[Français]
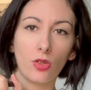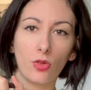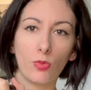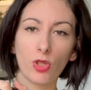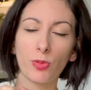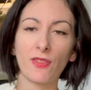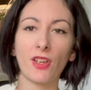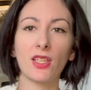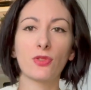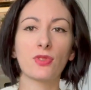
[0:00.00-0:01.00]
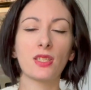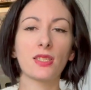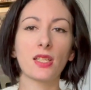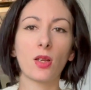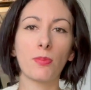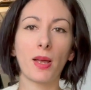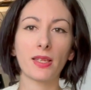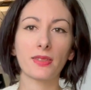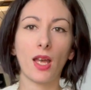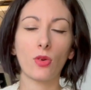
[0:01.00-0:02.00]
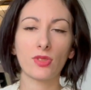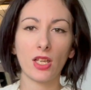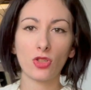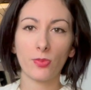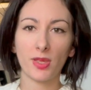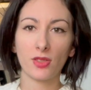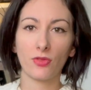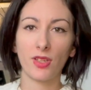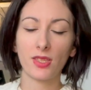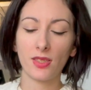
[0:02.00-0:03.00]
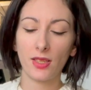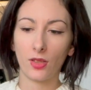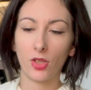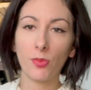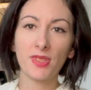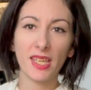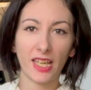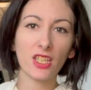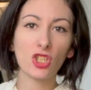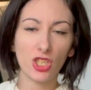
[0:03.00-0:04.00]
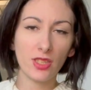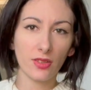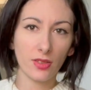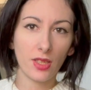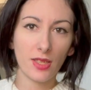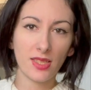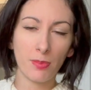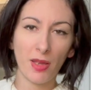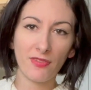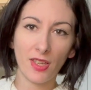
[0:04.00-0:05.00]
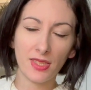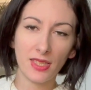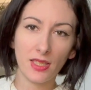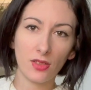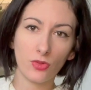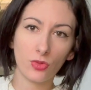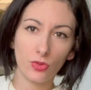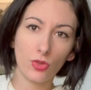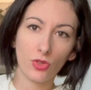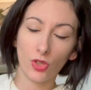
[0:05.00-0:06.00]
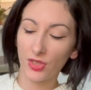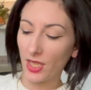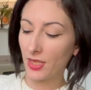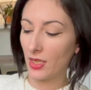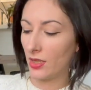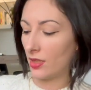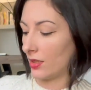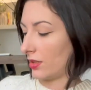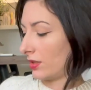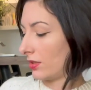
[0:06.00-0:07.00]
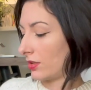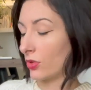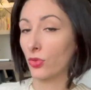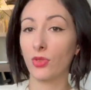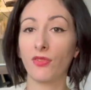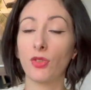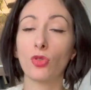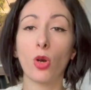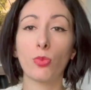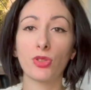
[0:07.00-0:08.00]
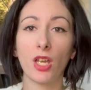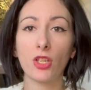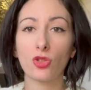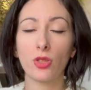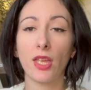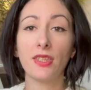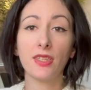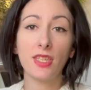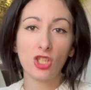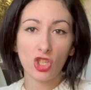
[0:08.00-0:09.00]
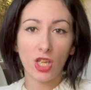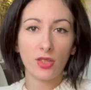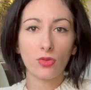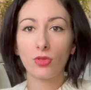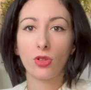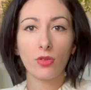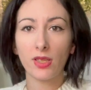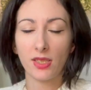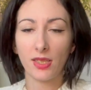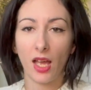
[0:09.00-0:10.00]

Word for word: moi, je préfère les utiliser comme bac d'arrosage parce qu'en fait, comme c'est rigide, c'est pas facile de quand il y a des quand on a fait du rempotage qu'il y a des déchets dedans etc